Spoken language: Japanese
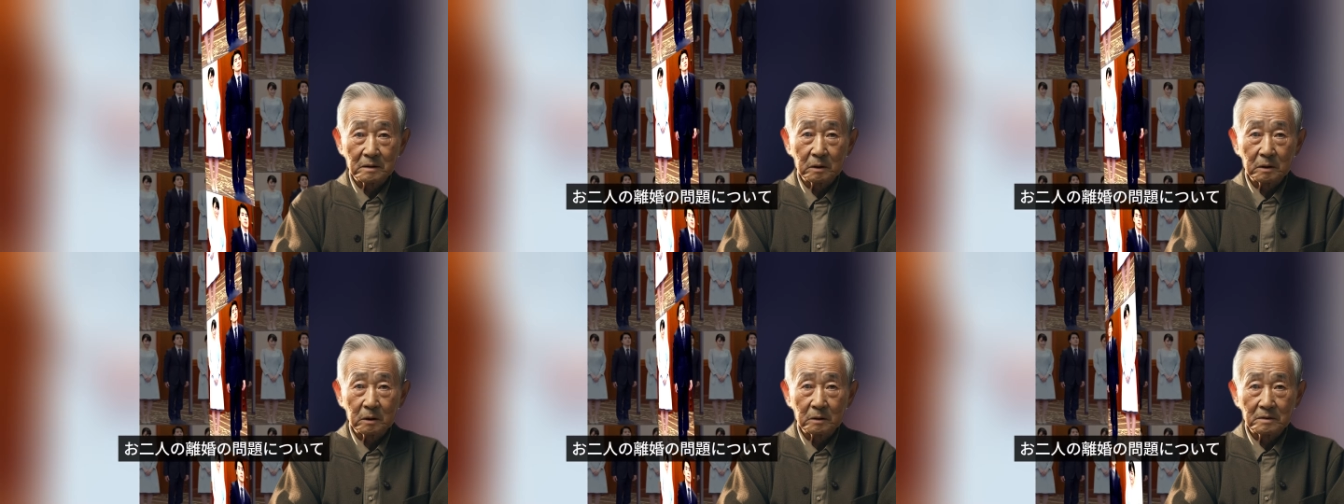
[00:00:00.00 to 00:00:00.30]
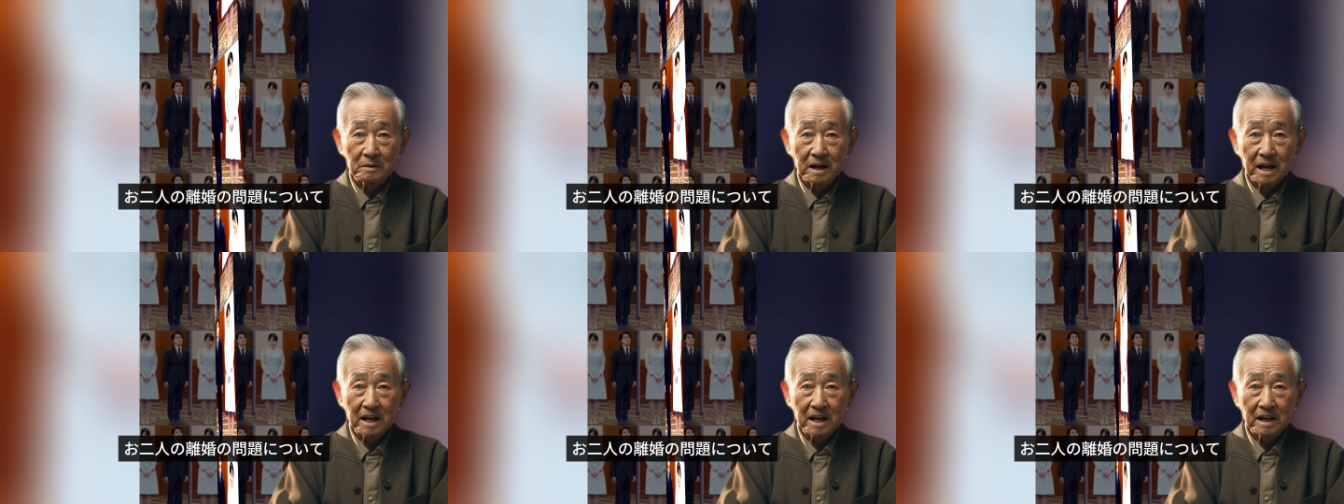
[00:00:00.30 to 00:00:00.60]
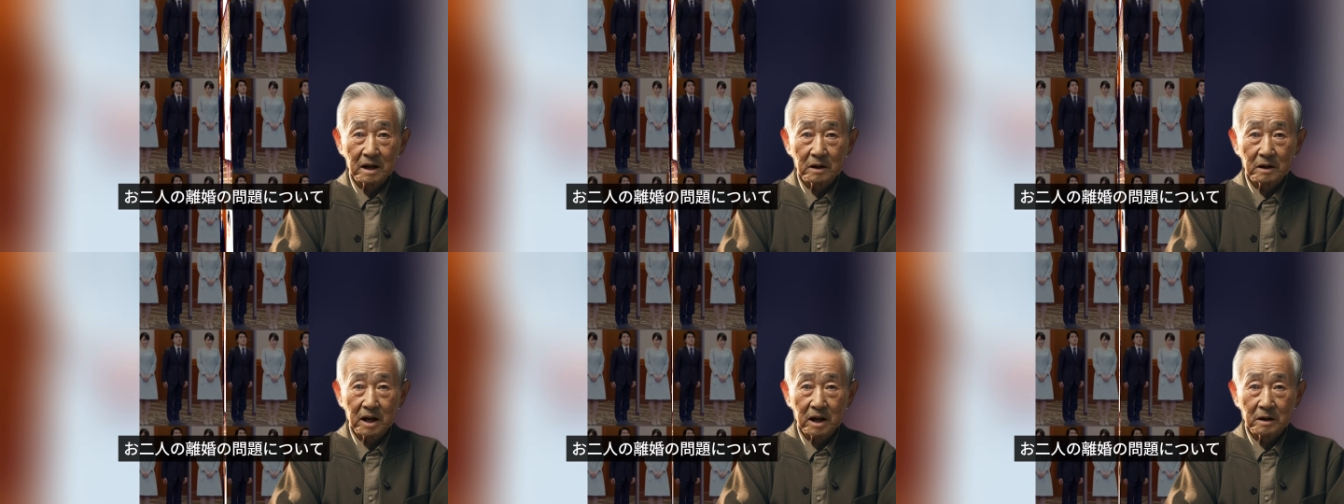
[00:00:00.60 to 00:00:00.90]
お二人
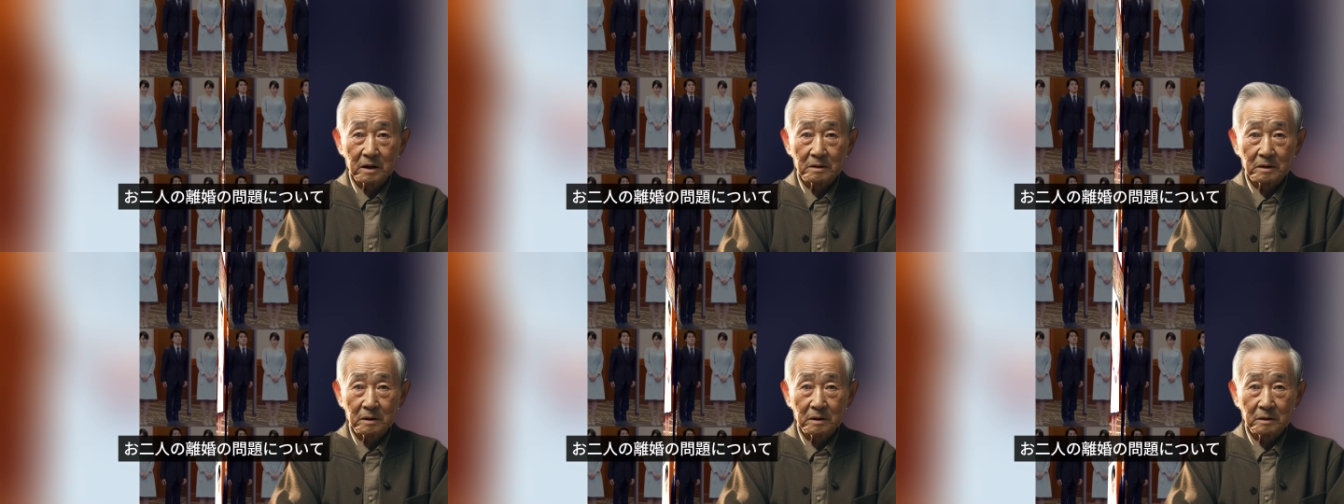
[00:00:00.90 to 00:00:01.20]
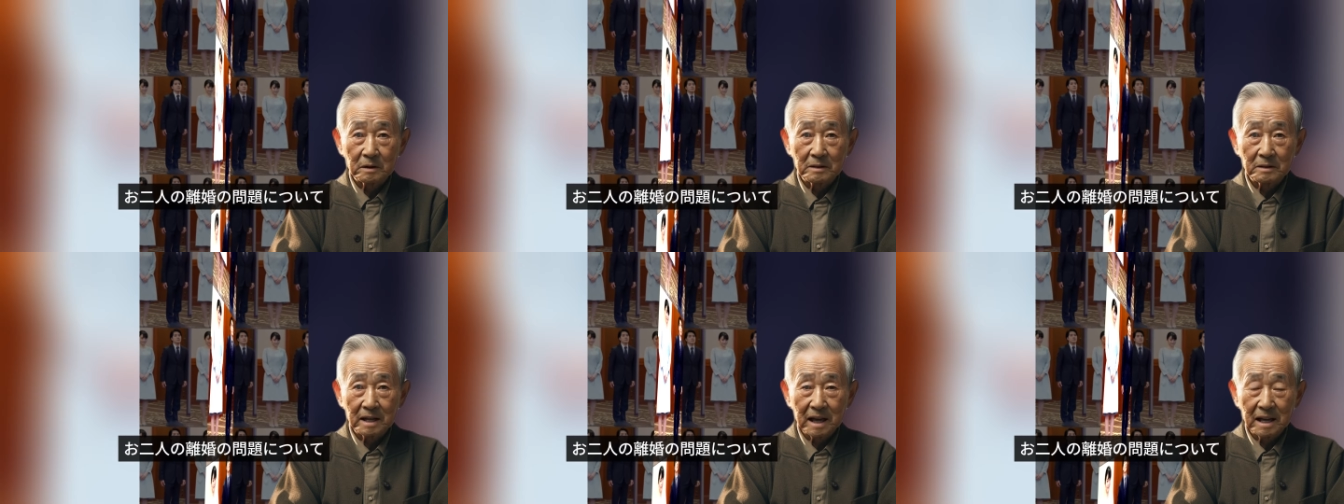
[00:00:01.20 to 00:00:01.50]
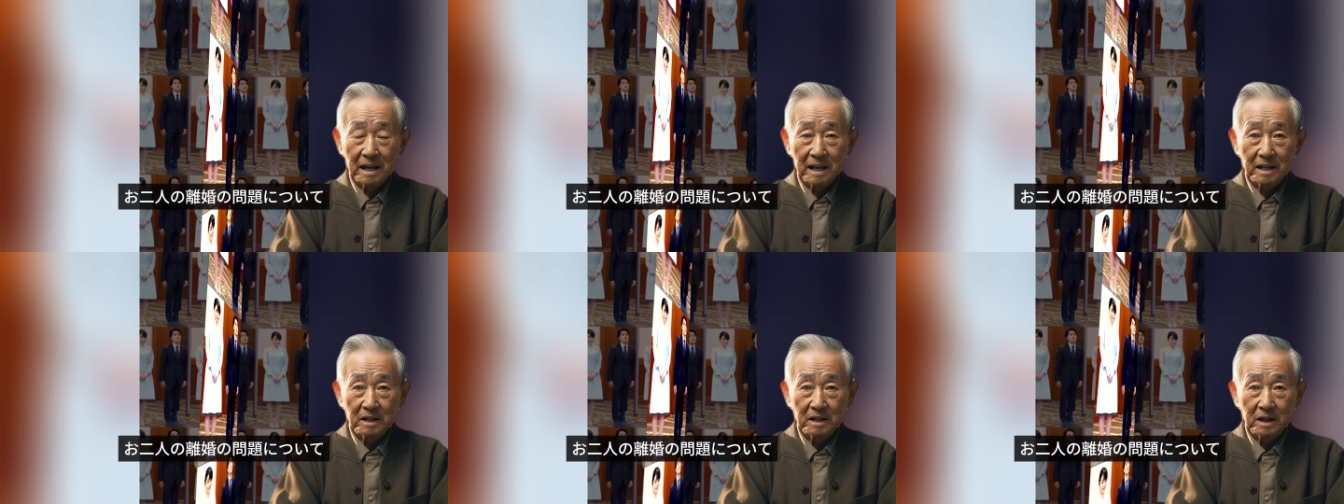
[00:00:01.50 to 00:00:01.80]
の離婚の問
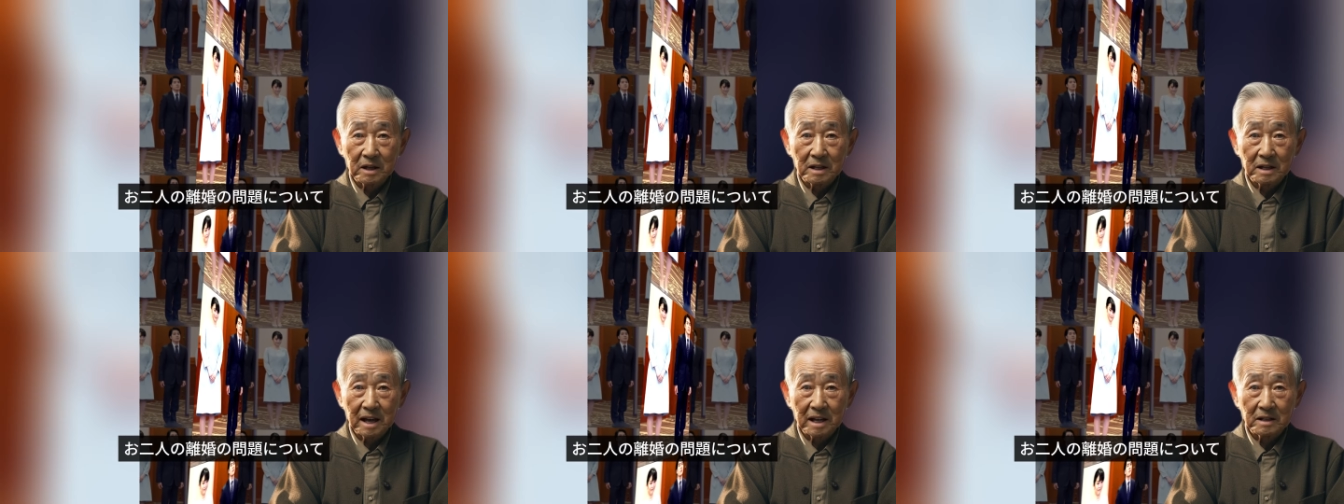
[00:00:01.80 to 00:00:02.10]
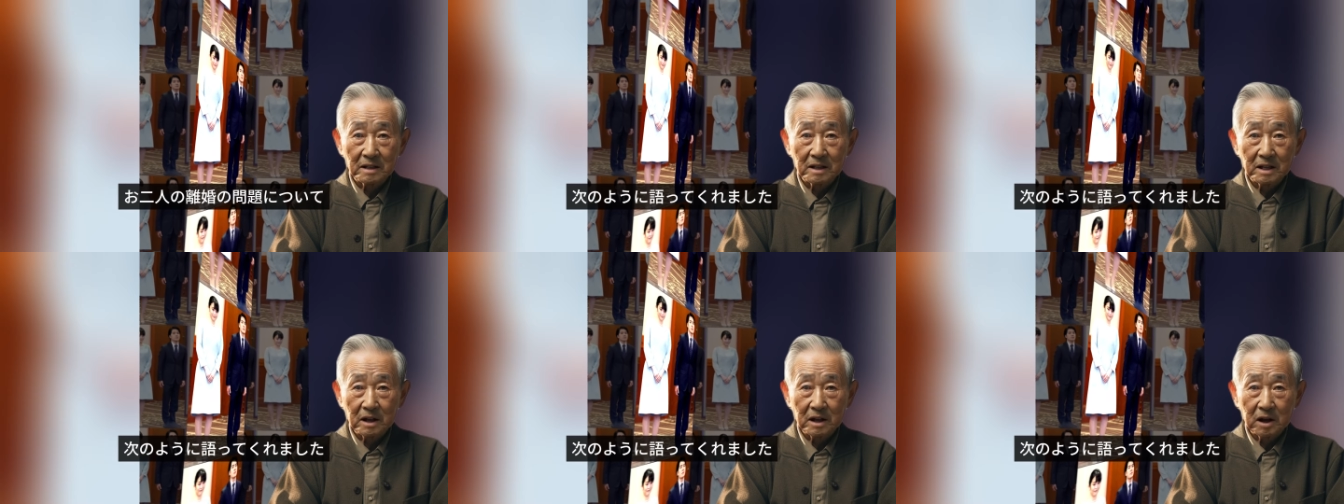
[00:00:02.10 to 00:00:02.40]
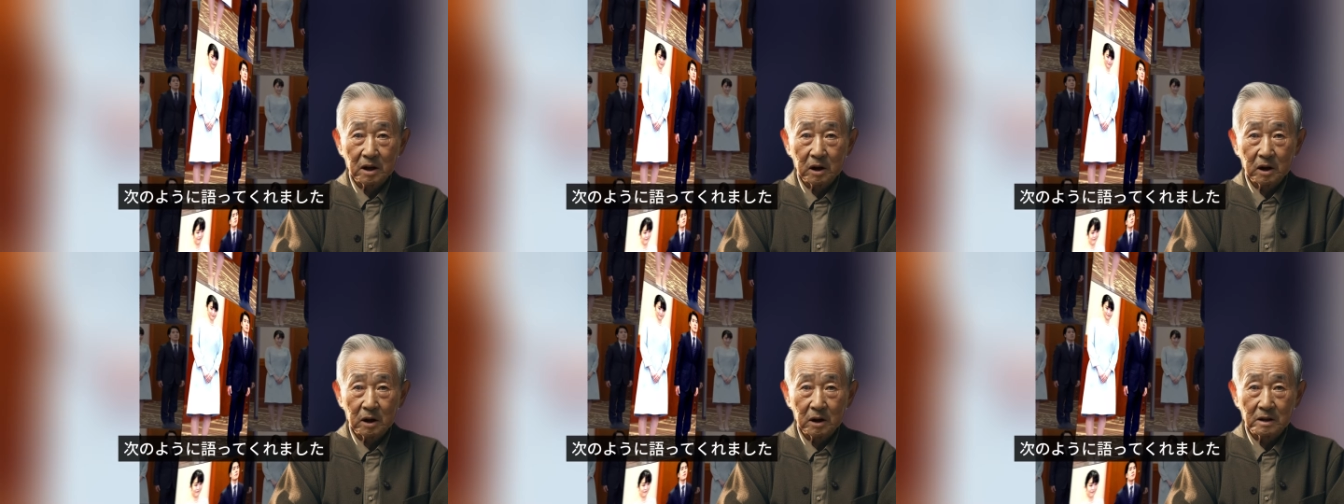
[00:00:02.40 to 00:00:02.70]
題について
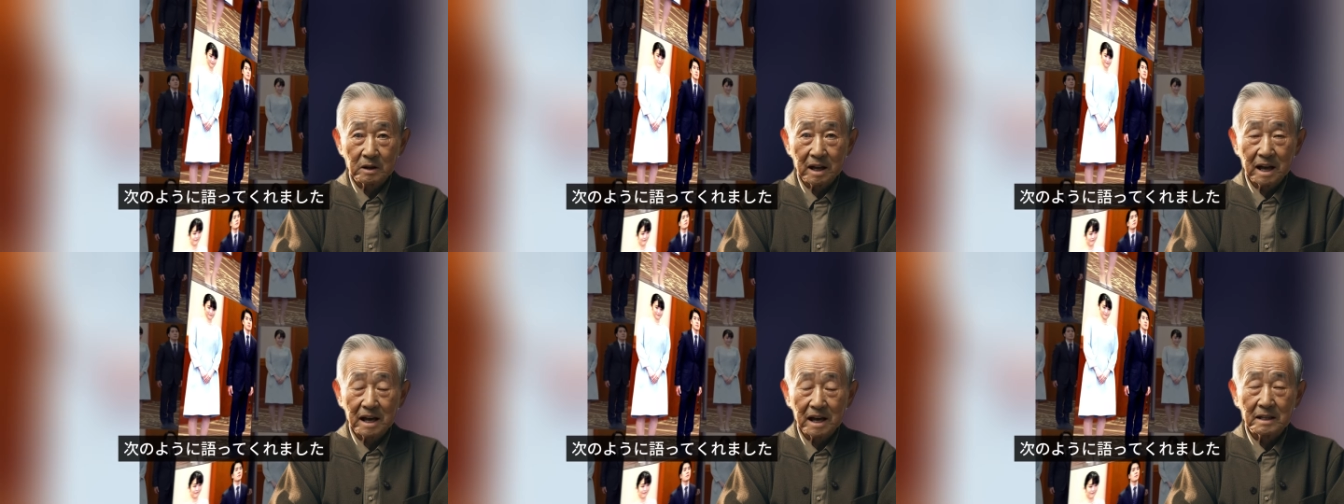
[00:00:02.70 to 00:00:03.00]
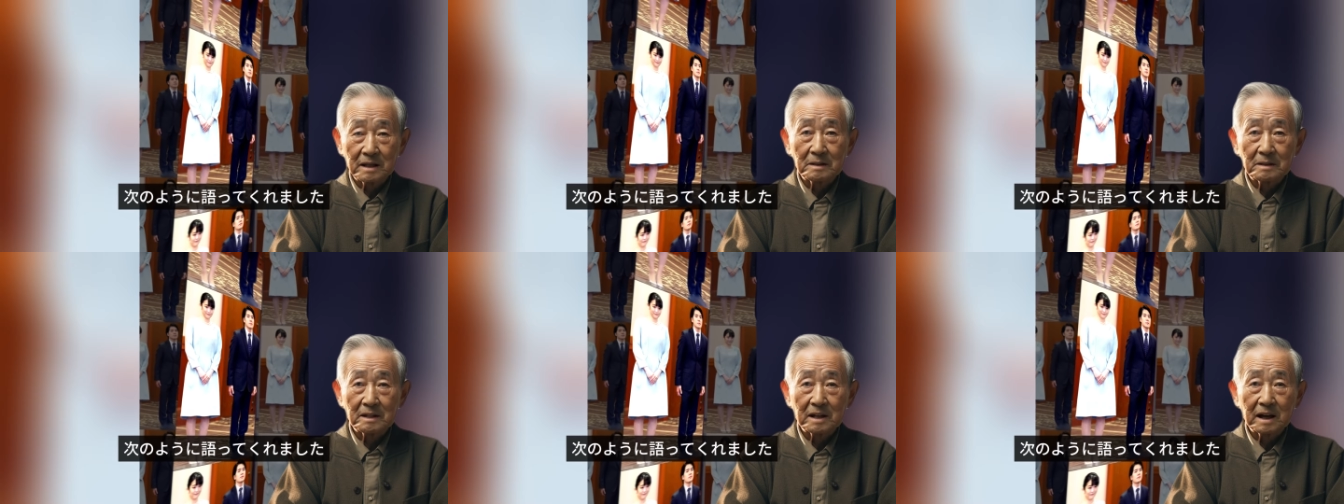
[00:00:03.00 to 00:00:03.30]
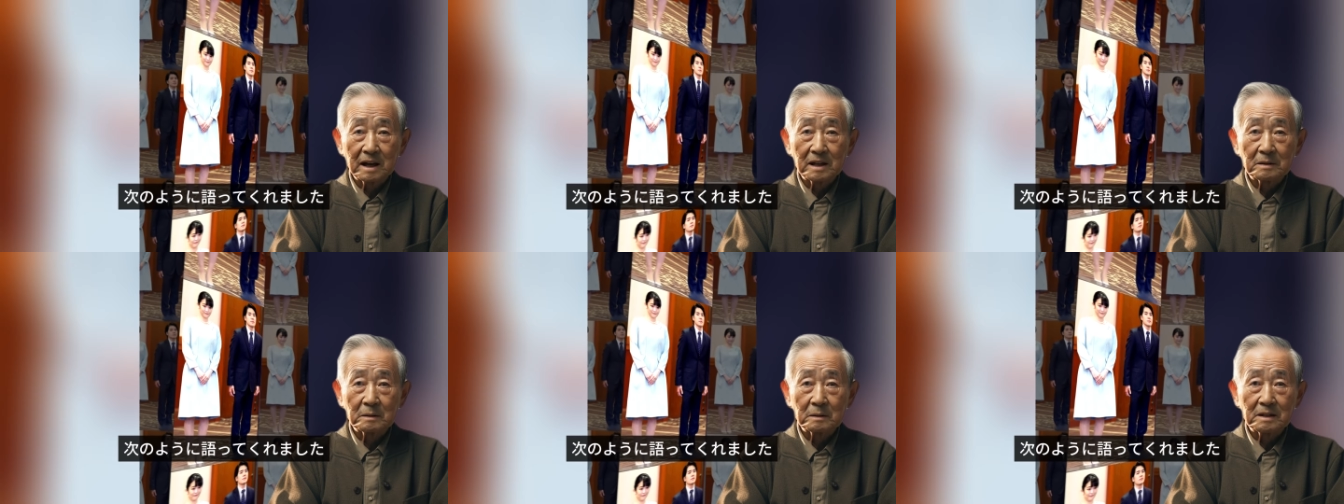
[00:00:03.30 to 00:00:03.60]
次のように語って
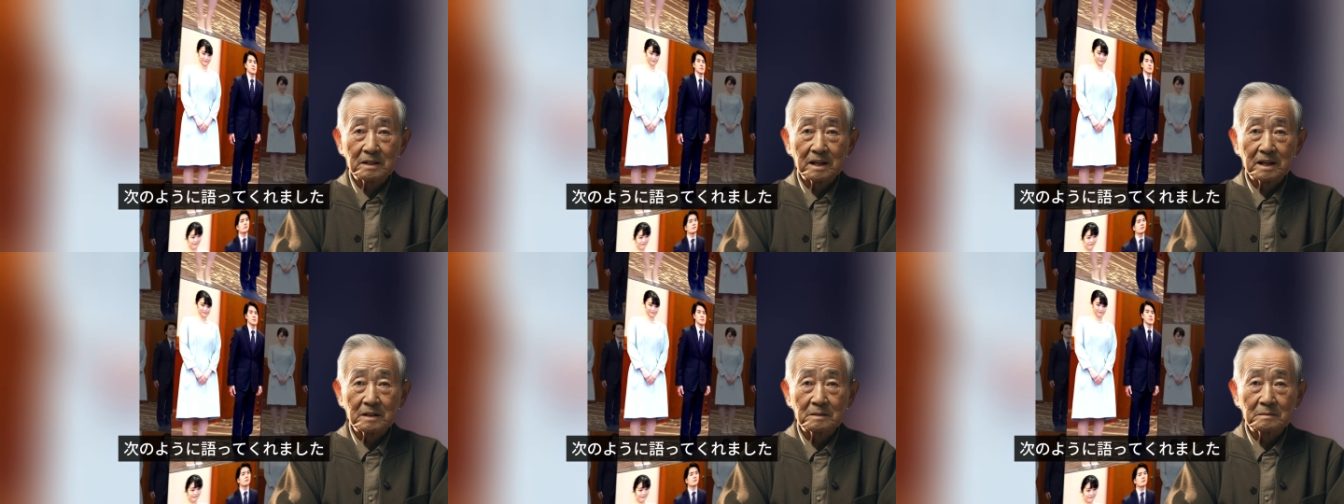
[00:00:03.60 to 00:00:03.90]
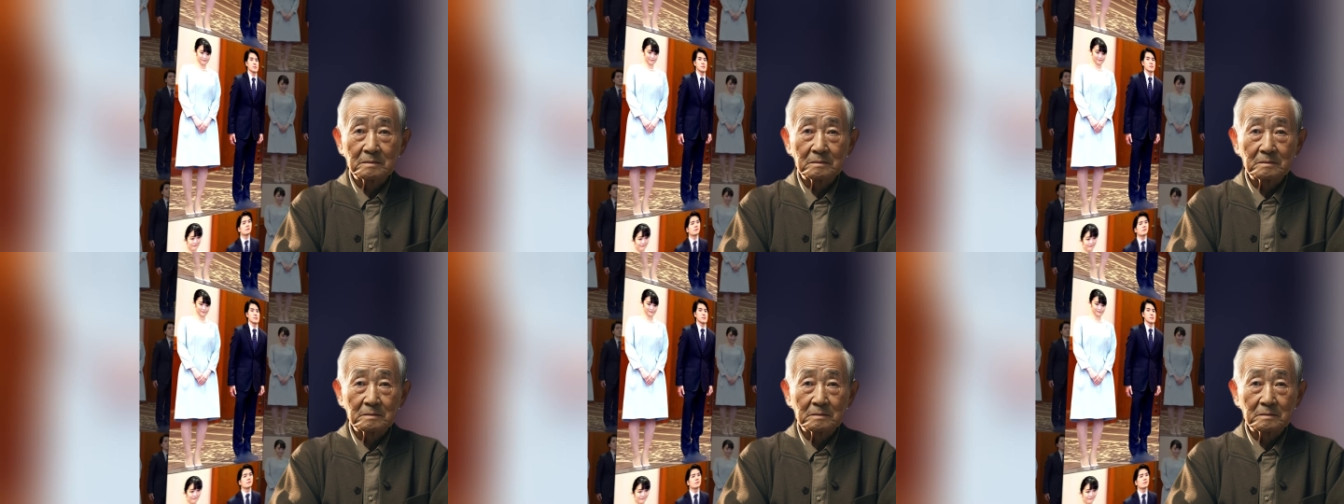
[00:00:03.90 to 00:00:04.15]
くれました。